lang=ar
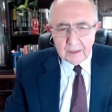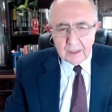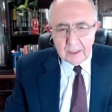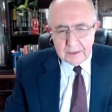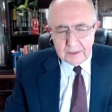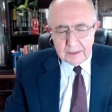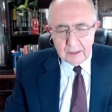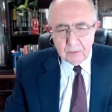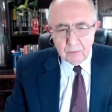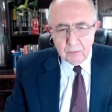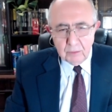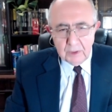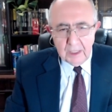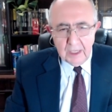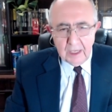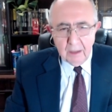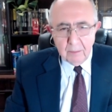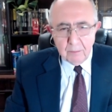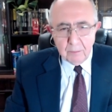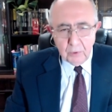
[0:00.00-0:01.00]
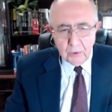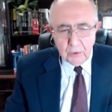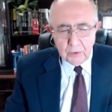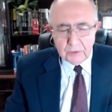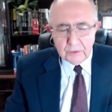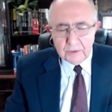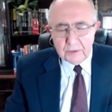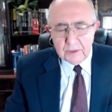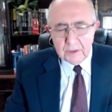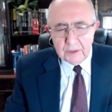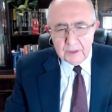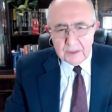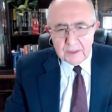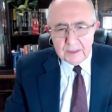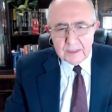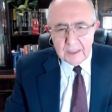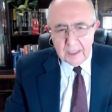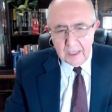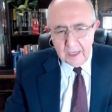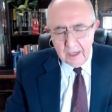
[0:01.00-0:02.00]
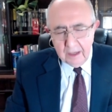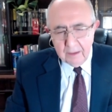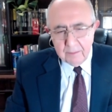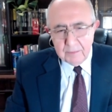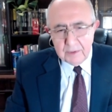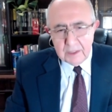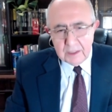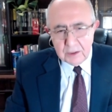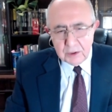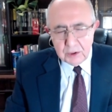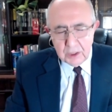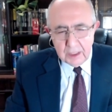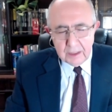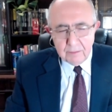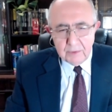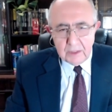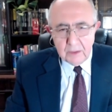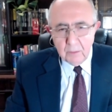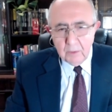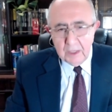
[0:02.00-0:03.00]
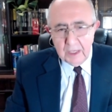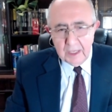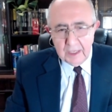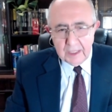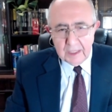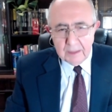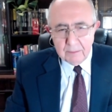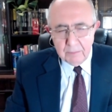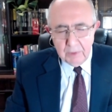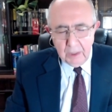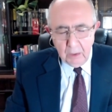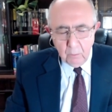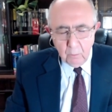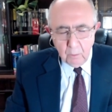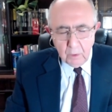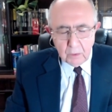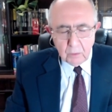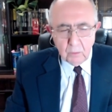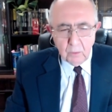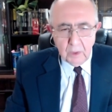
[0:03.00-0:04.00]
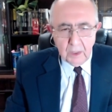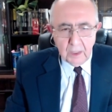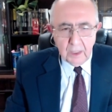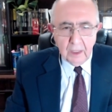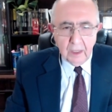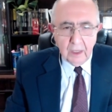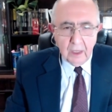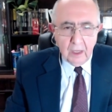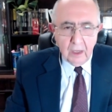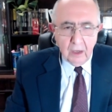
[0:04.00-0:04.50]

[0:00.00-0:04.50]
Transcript: قد يكون لها بعد انتخابي جانبي ولكن محورها